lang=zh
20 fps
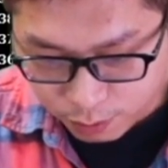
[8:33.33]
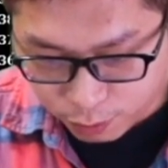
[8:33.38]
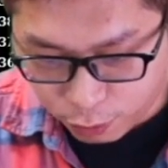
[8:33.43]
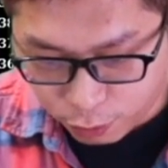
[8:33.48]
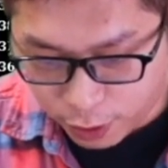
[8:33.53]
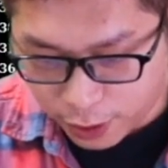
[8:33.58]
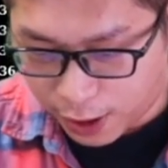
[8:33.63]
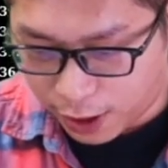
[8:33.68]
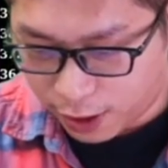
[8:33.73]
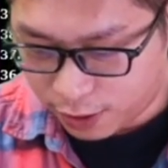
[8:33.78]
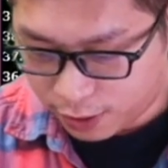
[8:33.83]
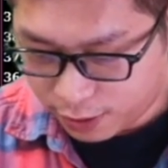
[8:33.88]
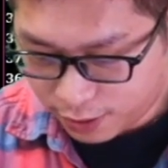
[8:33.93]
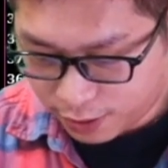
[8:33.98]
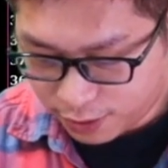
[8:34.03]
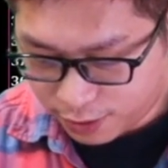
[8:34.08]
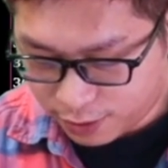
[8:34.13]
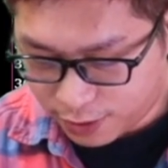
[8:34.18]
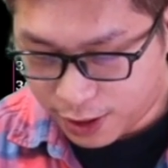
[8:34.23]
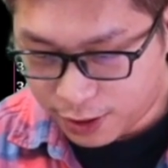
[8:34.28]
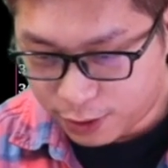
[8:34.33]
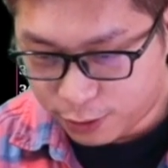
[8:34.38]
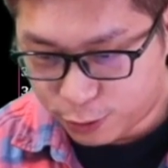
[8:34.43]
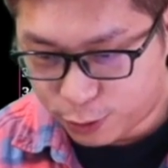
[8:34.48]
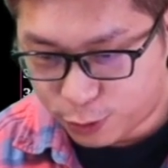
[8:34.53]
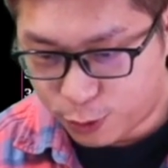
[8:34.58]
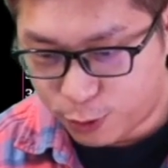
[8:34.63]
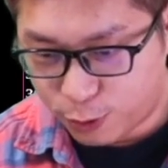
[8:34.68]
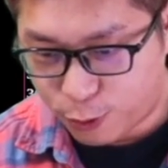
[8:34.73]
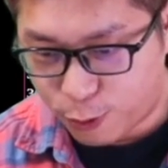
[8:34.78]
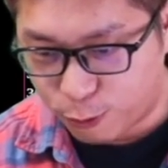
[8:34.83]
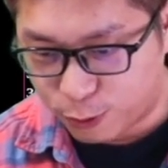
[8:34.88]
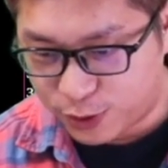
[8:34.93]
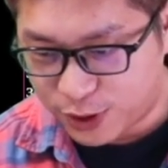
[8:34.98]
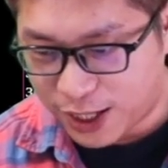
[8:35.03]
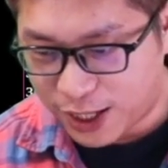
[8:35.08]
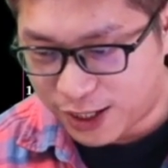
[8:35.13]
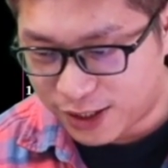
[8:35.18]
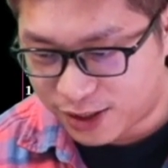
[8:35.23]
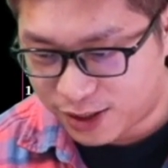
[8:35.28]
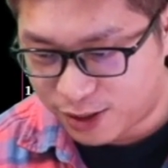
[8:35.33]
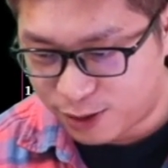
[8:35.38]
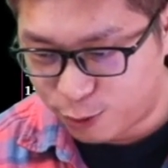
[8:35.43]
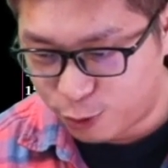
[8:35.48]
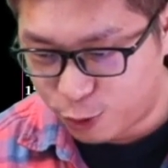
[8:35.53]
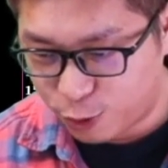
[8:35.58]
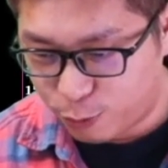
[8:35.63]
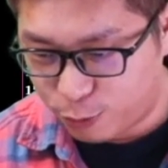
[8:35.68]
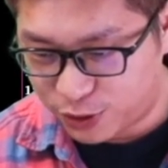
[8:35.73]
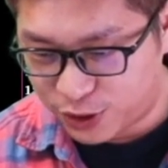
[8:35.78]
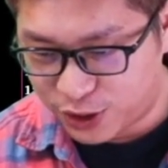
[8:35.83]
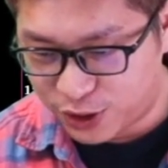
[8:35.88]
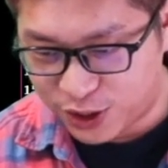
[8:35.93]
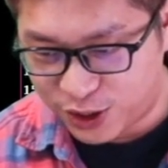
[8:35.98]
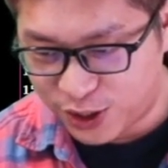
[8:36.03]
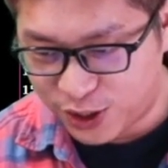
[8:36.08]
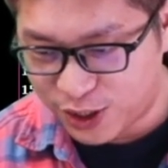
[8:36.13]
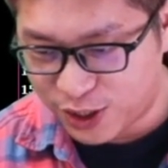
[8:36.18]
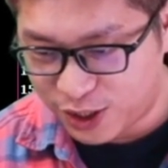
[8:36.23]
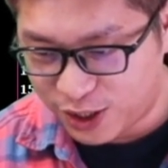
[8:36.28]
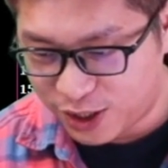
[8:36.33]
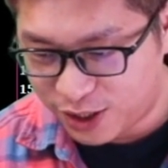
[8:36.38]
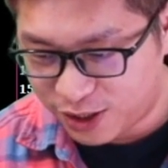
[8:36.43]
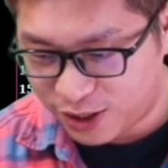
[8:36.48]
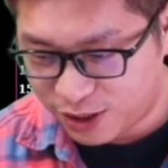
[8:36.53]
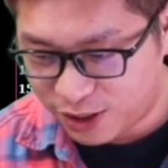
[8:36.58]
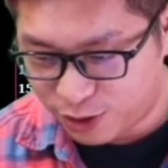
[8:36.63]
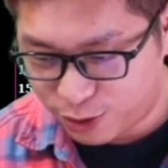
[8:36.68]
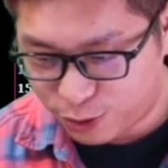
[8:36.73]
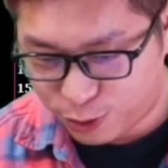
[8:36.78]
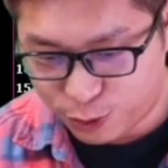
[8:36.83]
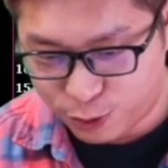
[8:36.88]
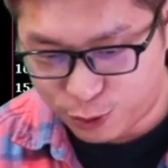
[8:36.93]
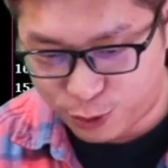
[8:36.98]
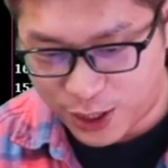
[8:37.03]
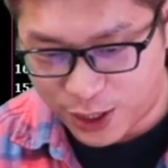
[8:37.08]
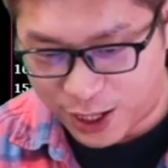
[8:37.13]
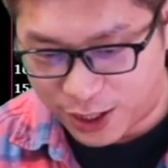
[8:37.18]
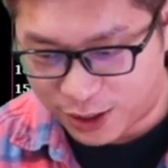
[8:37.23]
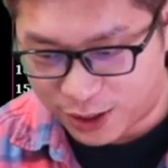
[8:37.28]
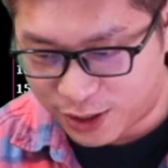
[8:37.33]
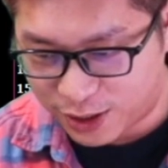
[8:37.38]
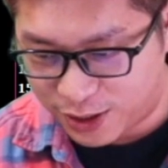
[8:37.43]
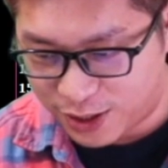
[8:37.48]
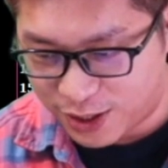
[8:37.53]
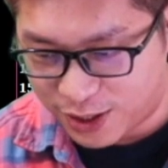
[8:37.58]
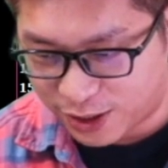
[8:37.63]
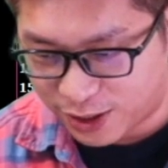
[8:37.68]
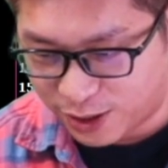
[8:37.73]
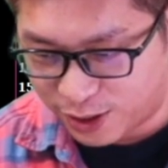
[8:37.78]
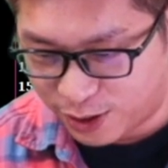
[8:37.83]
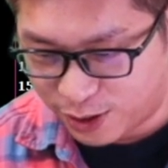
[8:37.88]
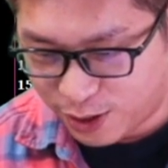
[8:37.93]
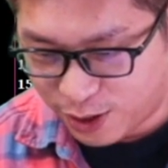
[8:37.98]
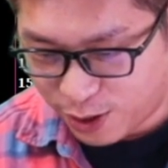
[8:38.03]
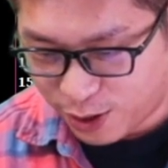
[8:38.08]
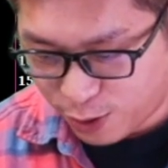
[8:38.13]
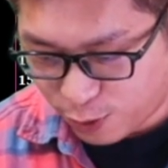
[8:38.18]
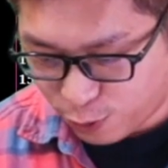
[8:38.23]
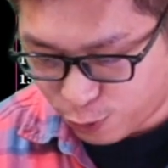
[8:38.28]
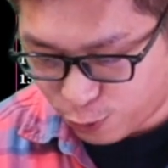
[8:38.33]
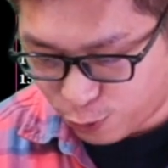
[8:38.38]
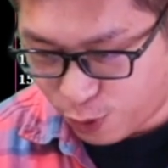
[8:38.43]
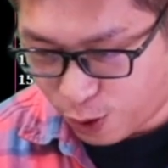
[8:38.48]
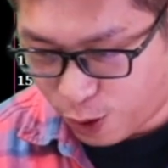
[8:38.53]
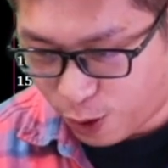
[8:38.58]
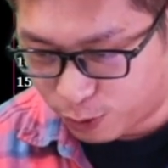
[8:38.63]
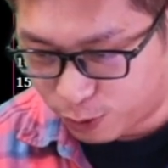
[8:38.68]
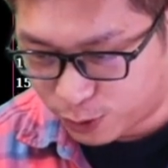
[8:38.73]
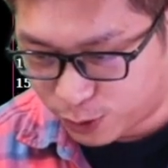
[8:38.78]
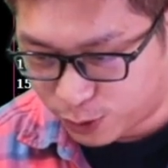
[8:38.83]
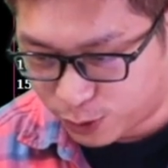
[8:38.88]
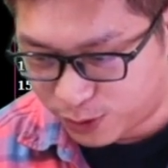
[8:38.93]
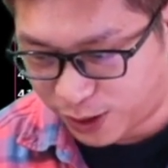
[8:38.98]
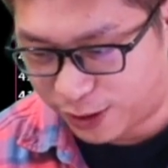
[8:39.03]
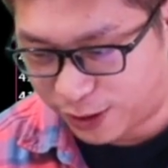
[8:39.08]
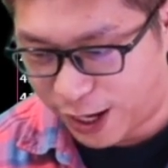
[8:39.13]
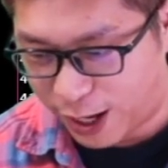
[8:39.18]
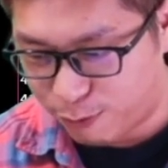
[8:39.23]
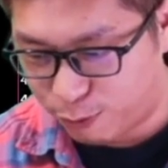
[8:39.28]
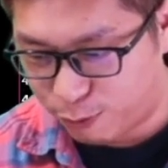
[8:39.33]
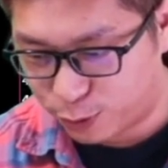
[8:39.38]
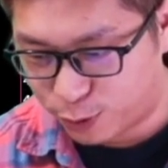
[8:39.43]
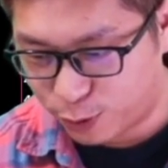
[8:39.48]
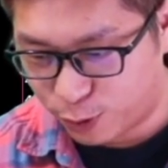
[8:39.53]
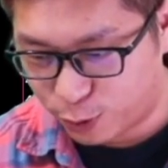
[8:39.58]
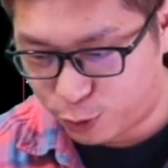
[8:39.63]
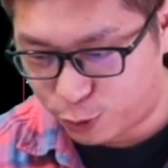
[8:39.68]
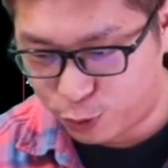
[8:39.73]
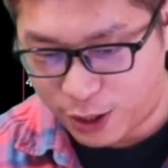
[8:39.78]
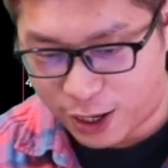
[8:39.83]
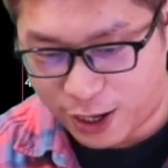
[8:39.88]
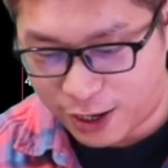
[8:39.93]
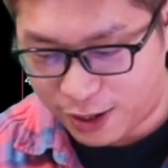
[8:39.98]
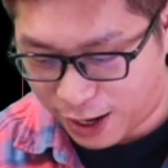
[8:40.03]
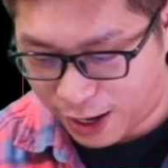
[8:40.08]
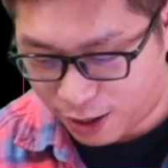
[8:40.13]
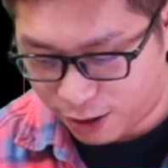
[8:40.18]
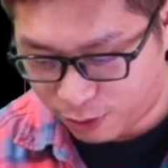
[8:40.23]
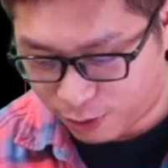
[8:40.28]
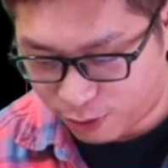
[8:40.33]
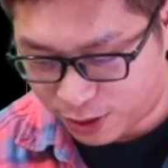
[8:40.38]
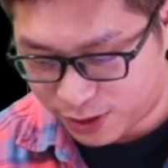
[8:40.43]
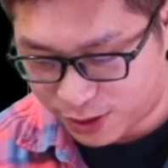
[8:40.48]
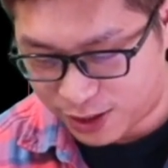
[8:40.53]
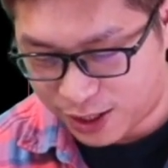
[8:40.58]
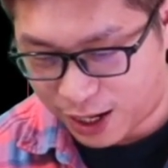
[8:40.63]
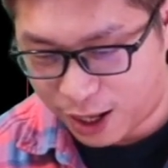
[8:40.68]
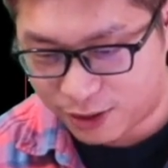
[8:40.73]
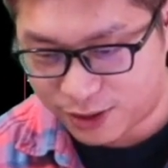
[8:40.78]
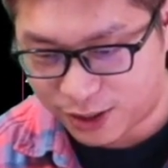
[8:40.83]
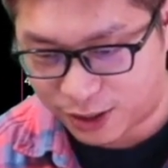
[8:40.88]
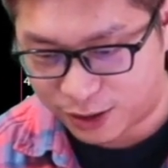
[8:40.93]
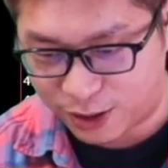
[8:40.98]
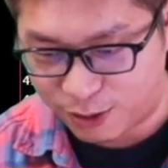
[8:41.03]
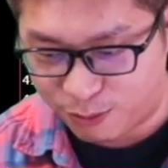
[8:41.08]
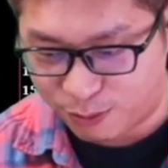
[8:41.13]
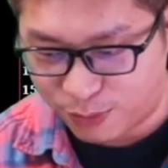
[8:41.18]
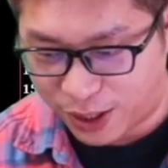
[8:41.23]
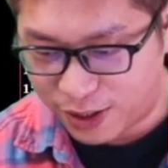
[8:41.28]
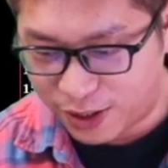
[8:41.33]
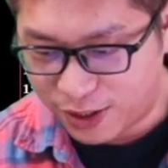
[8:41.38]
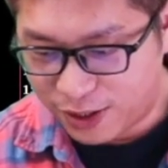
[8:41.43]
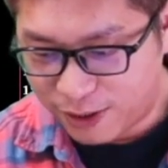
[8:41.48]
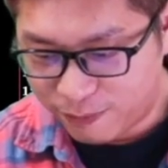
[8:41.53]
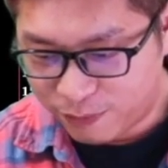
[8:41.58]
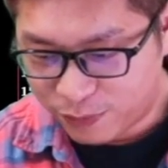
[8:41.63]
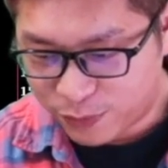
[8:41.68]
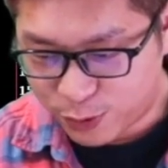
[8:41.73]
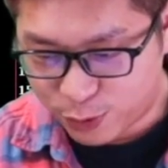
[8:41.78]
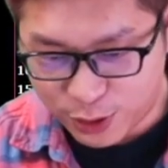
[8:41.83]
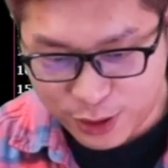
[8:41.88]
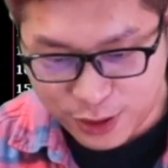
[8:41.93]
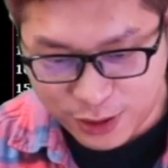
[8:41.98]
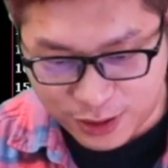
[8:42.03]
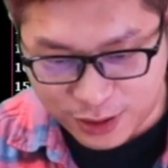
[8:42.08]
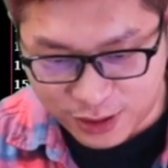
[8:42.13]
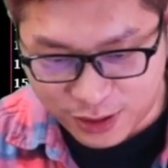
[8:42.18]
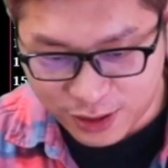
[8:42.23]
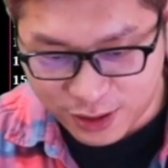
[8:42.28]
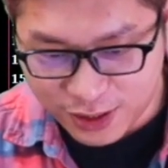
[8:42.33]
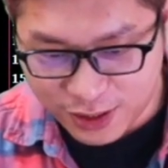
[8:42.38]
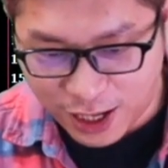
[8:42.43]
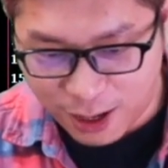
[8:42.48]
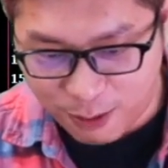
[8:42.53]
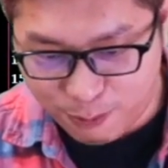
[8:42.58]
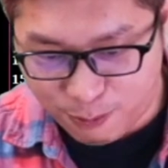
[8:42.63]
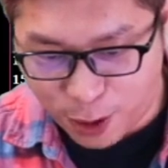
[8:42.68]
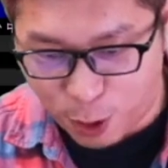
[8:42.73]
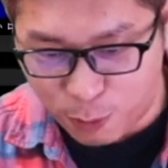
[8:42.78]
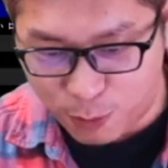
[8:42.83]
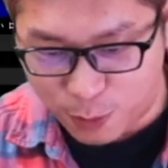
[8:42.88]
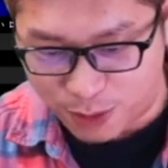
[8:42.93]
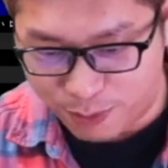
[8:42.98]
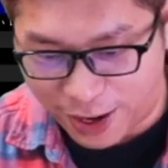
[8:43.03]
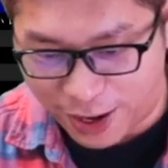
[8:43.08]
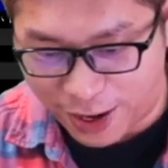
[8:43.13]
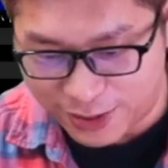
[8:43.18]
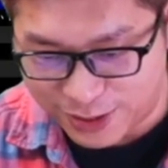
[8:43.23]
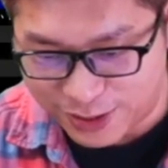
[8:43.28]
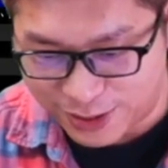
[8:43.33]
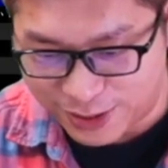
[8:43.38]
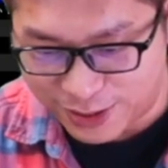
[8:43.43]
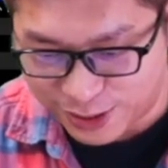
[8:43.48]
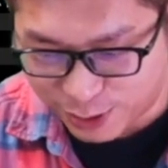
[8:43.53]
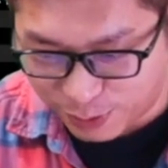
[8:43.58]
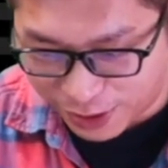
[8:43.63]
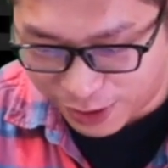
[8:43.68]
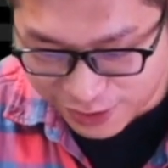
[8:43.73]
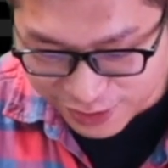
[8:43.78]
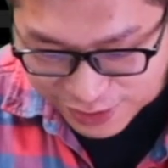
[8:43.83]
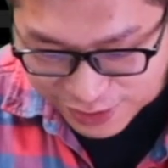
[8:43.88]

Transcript: 不会啊，他说股价似乎不起，今天。巨阳跟那个如虹就涨得还不错，巨阳还拉到快拉到涨停板，所以你是在报名牌的意思吗？